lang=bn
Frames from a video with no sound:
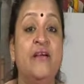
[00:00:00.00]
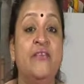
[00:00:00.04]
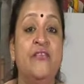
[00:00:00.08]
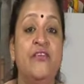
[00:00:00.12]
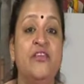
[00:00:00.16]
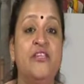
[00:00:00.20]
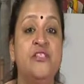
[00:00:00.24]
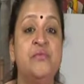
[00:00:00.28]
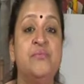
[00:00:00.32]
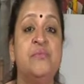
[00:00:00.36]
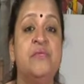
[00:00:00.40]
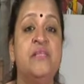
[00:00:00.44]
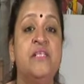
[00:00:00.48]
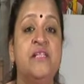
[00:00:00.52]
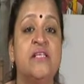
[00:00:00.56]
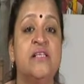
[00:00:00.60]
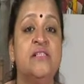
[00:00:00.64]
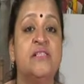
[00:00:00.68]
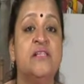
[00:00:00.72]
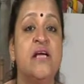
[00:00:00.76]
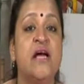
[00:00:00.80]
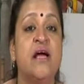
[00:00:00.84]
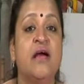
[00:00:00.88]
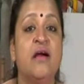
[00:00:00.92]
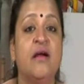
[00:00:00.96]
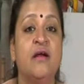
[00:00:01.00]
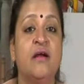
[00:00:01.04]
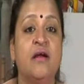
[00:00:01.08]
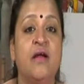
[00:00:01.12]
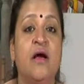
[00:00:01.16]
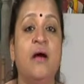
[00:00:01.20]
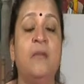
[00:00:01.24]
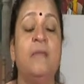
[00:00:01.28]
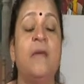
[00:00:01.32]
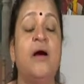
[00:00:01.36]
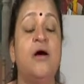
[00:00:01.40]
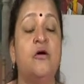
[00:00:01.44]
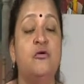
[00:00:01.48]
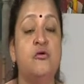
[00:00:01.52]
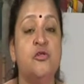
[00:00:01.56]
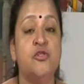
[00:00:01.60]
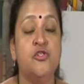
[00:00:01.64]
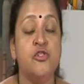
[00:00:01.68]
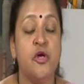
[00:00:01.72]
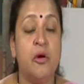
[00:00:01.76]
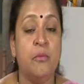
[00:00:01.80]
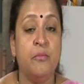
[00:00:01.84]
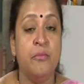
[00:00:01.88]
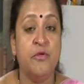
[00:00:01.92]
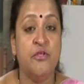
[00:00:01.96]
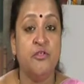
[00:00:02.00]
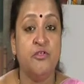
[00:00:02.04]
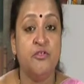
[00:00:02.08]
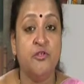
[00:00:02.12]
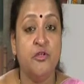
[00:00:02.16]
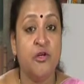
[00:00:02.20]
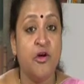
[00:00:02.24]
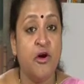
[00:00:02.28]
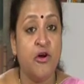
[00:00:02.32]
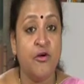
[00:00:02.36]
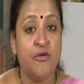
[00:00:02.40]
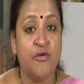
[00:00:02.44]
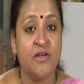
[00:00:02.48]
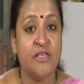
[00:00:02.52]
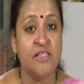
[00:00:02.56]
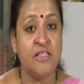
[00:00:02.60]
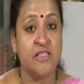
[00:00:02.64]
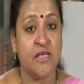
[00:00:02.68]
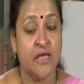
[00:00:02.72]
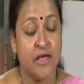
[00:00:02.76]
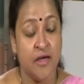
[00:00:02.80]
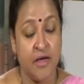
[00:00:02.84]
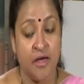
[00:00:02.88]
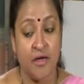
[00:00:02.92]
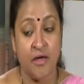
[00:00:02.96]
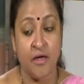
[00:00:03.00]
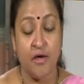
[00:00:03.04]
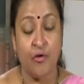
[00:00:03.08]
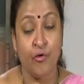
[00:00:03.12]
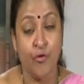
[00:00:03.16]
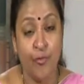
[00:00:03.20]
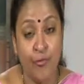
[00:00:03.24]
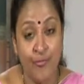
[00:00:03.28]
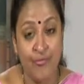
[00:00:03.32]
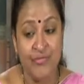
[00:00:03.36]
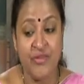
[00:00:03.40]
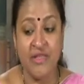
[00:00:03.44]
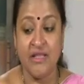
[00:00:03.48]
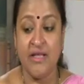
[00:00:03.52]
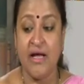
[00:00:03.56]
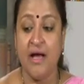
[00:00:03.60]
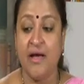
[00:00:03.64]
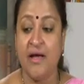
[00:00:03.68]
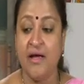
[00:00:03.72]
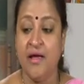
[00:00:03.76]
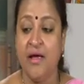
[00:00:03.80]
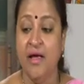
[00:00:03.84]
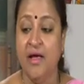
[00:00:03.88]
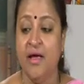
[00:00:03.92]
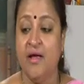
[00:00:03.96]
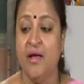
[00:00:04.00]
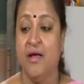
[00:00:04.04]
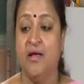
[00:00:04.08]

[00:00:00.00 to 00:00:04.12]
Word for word: এনরিচমেন্টের জায়গাটা বা ওই সমৃদ্ধিকরণের জায়গাটা কমতে থাকে